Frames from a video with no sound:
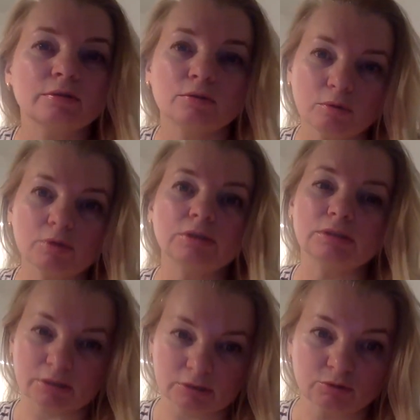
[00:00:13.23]
но и
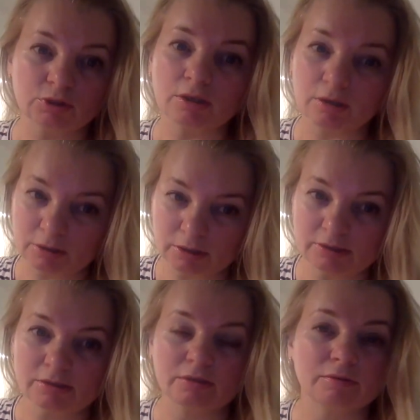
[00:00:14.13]
сразу же
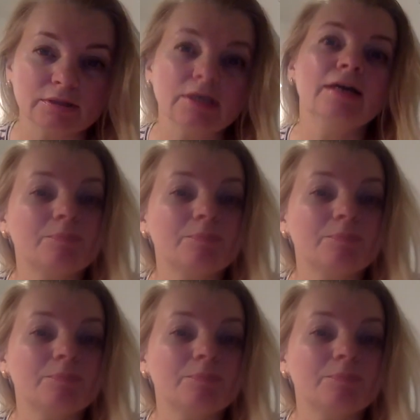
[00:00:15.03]
анализировать.